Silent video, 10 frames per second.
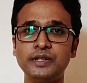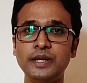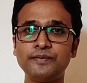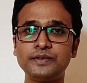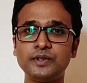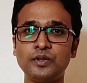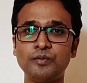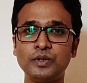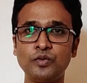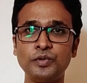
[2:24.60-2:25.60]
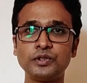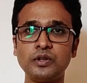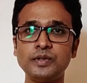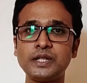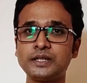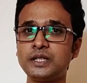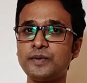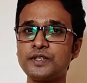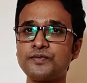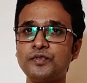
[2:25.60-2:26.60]
ডেপথ গভীরতা হবে চার থেকে
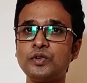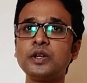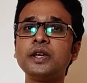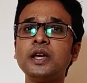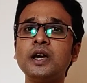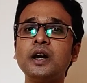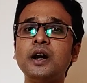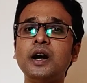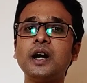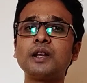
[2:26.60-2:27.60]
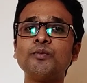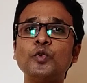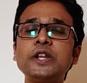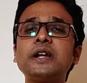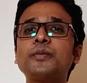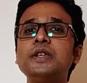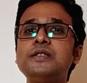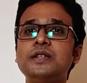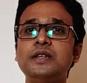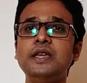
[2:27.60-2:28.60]
পাঁচ ফুট আর মনে রাখবেন
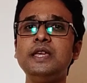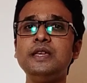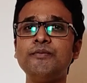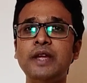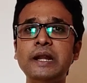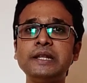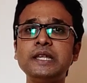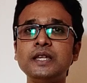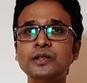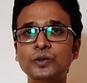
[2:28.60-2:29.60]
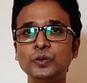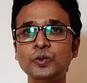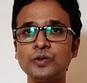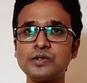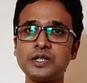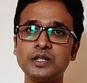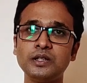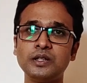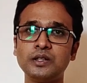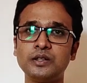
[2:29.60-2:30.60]
যে এই ভেটকি কিন্তু হচ্ছে
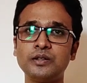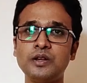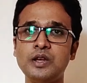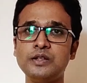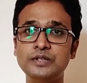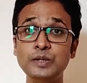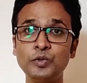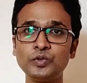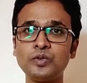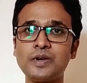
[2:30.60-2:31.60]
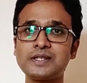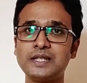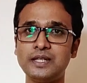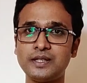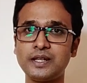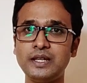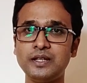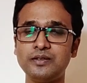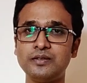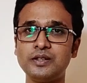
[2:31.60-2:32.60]
জীবন্ত মাছ খেয়ে থাকে
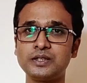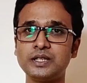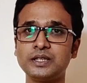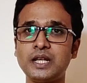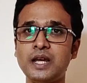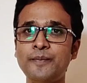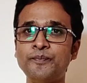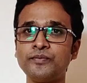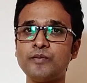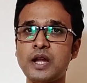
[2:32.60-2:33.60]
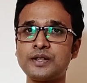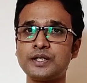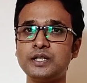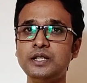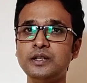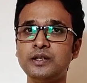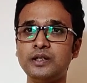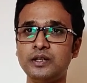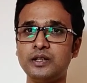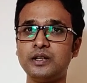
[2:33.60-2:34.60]
অর্থাৎ তারা মাংসাশী
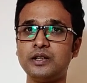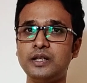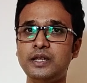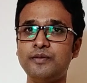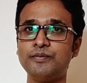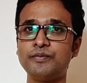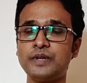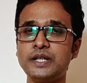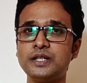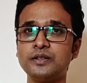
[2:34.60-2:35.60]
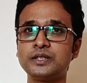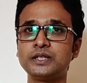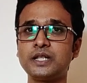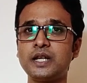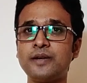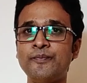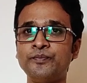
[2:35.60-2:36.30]
এই প্রাণীটা অর্থাৎ তারা